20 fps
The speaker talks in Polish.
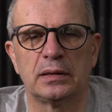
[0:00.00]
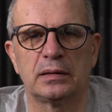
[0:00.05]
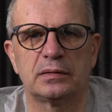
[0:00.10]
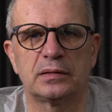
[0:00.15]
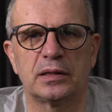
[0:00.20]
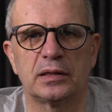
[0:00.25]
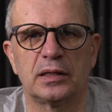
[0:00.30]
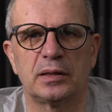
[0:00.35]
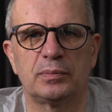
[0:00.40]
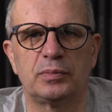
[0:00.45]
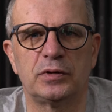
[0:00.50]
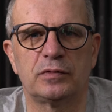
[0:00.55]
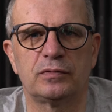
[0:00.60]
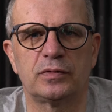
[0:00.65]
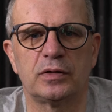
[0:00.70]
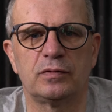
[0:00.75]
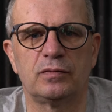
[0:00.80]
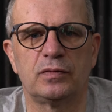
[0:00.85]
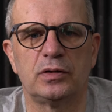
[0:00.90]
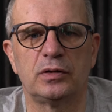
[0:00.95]
Sanepid w
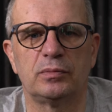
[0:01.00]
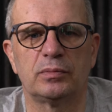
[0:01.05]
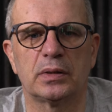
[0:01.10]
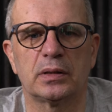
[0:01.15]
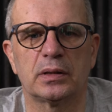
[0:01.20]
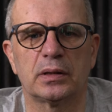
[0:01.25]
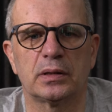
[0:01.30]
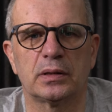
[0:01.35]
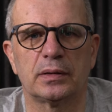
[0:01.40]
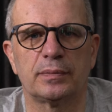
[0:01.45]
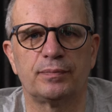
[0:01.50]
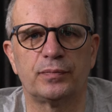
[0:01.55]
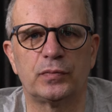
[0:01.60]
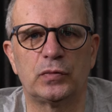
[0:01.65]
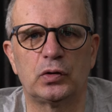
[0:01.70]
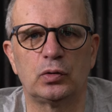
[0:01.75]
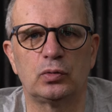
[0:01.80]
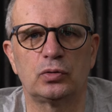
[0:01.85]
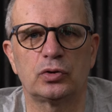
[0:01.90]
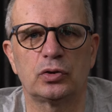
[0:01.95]
tej chwili ma
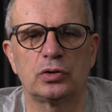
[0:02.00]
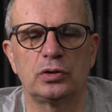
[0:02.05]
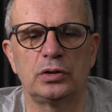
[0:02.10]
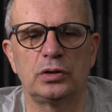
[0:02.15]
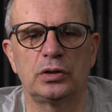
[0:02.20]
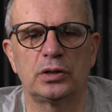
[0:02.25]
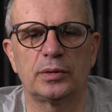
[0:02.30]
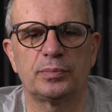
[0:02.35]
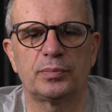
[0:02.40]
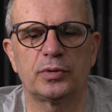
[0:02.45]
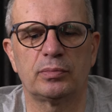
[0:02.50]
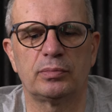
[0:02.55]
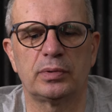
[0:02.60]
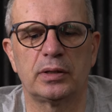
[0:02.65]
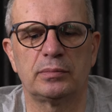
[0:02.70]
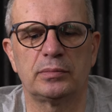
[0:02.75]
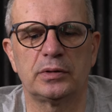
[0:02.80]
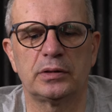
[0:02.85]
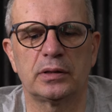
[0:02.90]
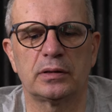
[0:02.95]
dużo inne
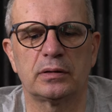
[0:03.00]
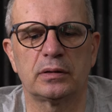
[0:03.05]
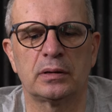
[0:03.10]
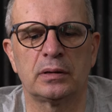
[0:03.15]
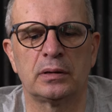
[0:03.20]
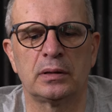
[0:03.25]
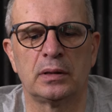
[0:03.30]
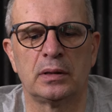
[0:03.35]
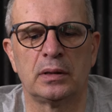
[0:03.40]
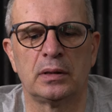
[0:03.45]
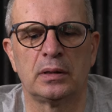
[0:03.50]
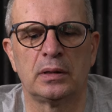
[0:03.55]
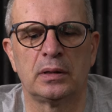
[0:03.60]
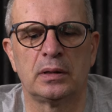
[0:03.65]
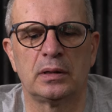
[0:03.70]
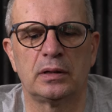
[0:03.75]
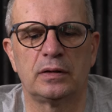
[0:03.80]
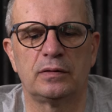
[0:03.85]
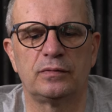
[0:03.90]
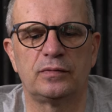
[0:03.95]
problemy na
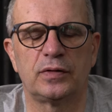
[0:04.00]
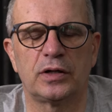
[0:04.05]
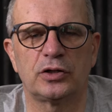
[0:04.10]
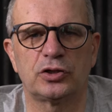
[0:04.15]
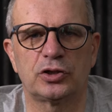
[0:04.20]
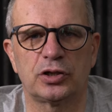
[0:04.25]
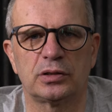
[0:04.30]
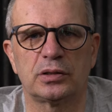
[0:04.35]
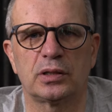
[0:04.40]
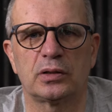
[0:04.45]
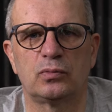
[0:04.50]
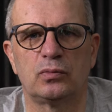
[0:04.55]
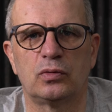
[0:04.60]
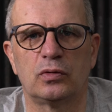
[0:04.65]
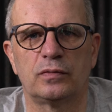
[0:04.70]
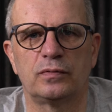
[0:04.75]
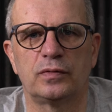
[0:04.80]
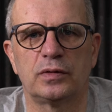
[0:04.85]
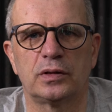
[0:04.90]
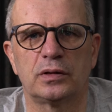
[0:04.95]
większe na
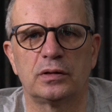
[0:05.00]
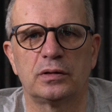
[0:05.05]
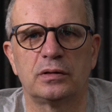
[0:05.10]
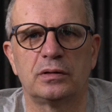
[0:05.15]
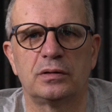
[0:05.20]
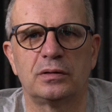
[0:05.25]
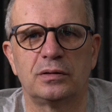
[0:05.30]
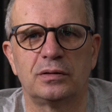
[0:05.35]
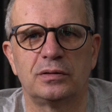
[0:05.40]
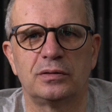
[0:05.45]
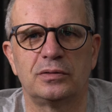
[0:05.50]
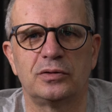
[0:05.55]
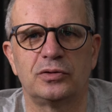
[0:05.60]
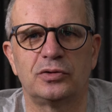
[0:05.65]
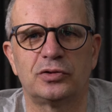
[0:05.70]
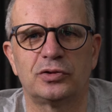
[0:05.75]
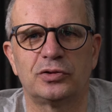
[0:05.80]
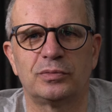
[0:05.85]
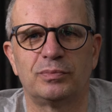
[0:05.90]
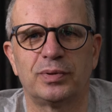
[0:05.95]
głowie
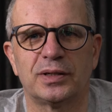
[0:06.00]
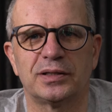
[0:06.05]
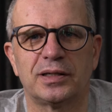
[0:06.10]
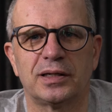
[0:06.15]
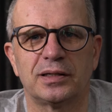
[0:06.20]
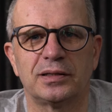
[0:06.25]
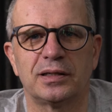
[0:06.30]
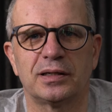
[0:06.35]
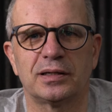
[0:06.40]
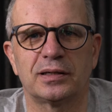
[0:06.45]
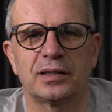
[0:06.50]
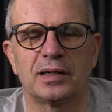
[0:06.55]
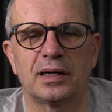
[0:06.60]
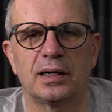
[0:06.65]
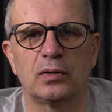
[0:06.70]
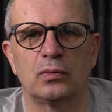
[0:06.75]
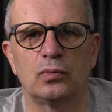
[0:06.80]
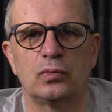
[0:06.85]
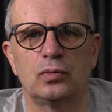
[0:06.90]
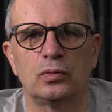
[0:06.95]
niż badania
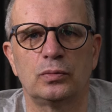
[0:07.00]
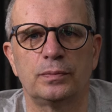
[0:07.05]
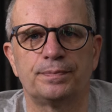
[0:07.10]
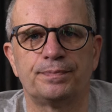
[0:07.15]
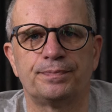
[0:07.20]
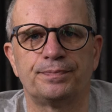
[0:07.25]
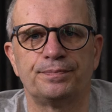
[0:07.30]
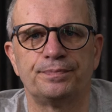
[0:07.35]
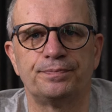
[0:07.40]
kału.